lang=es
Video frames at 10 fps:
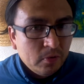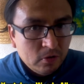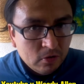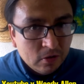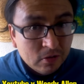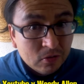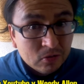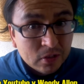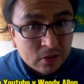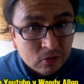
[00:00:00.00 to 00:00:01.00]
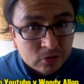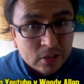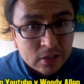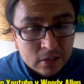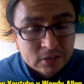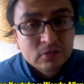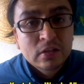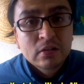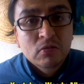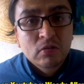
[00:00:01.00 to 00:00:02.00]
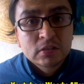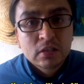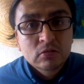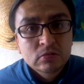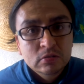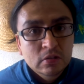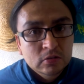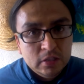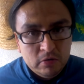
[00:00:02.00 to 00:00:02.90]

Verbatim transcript: pero otra cosa relacionada con Estados Unidos,